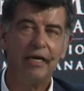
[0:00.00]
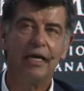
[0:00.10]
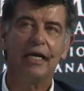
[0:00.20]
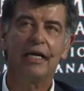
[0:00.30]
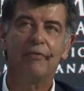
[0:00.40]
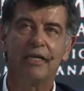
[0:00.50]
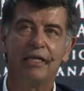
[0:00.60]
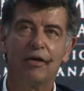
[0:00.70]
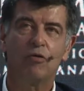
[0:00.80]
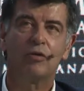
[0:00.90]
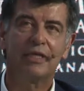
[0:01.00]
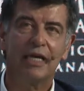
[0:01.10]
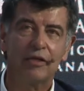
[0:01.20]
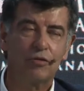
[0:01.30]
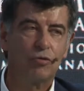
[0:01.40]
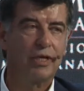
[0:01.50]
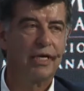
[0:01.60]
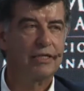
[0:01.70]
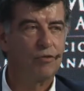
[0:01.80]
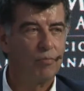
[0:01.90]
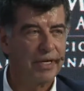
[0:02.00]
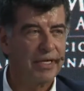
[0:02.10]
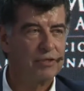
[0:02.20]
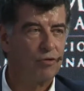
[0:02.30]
el nivel de contacto de las compañías